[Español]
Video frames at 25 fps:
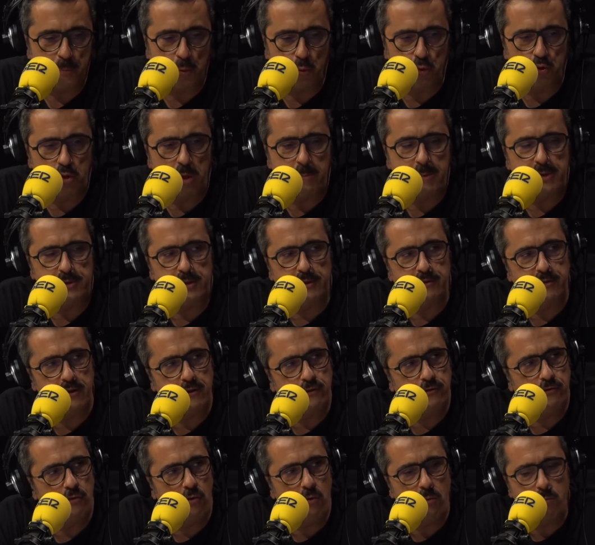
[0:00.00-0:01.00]
tú te metes
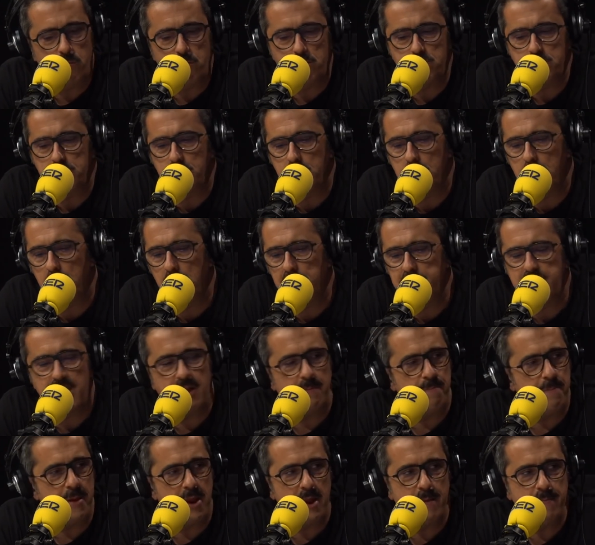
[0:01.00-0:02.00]
eso, ya
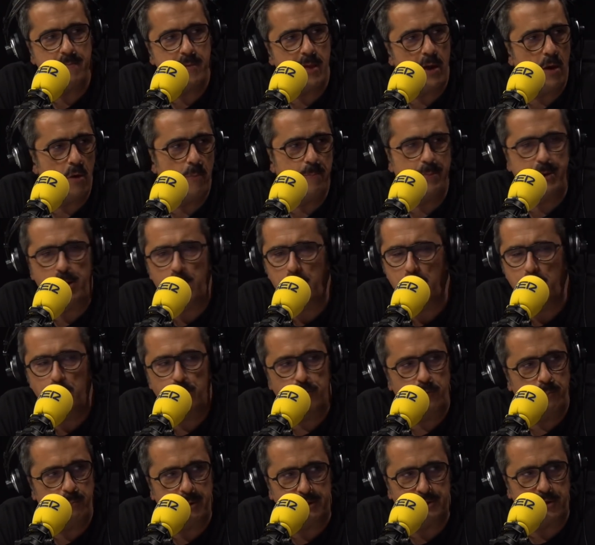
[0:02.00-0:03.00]
has merendado, pero
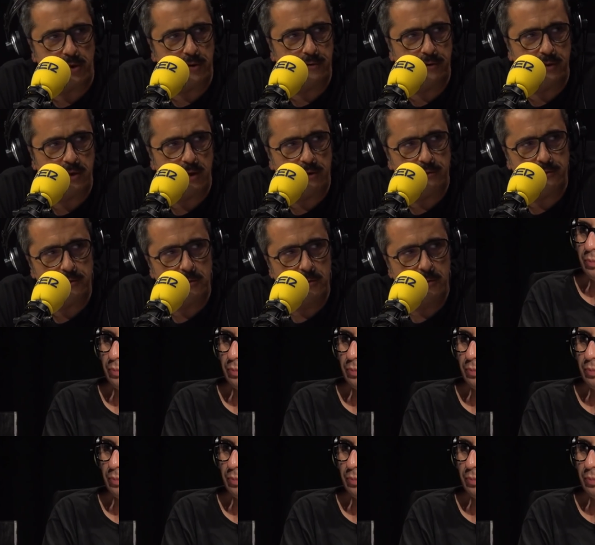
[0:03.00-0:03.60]
vamos, para tres días.